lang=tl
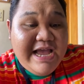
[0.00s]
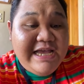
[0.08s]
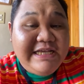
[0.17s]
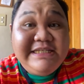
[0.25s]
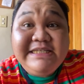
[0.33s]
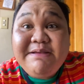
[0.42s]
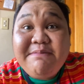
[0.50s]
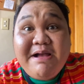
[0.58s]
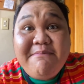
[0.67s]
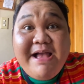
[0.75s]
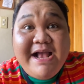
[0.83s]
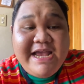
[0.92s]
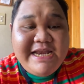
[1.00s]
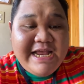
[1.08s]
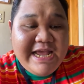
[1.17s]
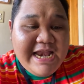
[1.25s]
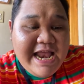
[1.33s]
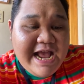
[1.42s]
isa sa mga bagay na
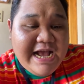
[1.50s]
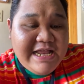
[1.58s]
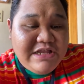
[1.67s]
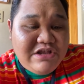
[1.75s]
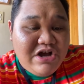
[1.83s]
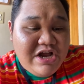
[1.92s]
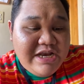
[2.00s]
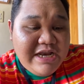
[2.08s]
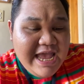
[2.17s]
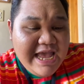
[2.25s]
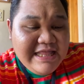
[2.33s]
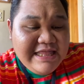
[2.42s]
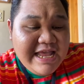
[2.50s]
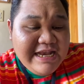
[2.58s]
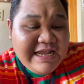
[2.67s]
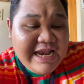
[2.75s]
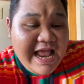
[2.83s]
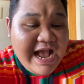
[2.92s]
kailangan doon. And then
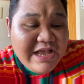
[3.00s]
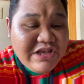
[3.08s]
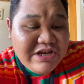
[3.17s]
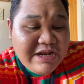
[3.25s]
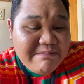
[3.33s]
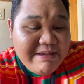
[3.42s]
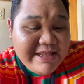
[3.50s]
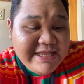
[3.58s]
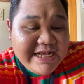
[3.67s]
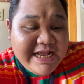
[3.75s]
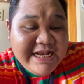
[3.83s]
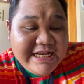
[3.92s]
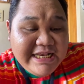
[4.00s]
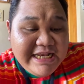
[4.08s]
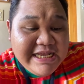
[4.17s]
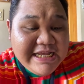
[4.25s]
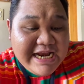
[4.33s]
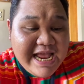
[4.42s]
kailangan nyo ng medical
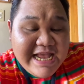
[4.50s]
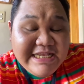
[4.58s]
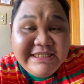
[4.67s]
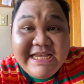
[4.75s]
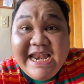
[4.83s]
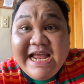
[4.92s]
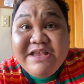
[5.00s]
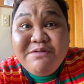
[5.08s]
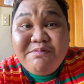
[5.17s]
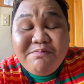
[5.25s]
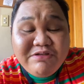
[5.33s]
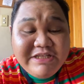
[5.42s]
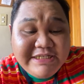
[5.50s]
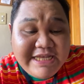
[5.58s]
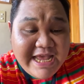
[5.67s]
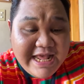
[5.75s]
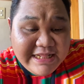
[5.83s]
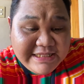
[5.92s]
clearance. Kailangan nyo pumunta
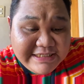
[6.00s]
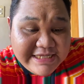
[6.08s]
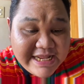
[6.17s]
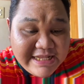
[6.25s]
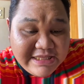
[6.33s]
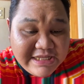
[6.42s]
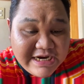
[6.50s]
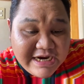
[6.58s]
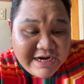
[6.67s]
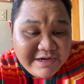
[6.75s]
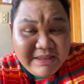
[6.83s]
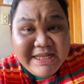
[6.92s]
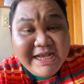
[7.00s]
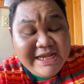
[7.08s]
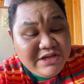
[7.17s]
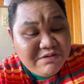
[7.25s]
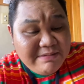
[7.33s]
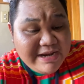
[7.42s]
sa health center ng
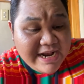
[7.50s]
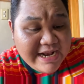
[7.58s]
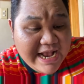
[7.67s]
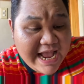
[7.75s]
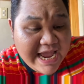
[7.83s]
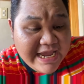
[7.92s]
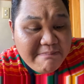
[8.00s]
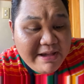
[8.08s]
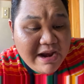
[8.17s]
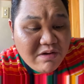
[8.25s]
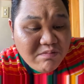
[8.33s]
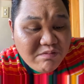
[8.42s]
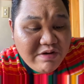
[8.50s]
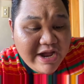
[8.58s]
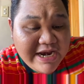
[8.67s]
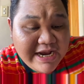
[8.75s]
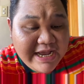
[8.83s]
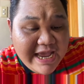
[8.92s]
inyong barangay para
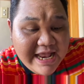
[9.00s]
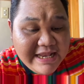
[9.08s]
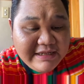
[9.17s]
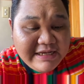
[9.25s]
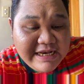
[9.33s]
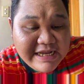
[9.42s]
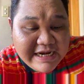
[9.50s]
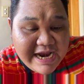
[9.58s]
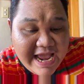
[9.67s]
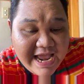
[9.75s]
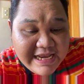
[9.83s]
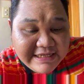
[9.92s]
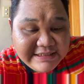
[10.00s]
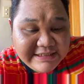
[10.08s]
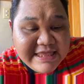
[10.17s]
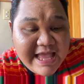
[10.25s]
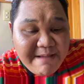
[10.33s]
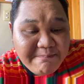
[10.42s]
kumuha ng health
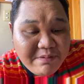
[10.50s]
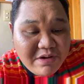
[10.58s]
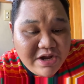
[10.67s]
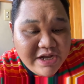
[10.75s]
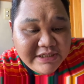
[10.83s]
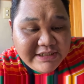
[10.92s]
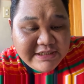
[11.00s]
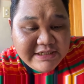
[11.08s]
clearance. Tapos,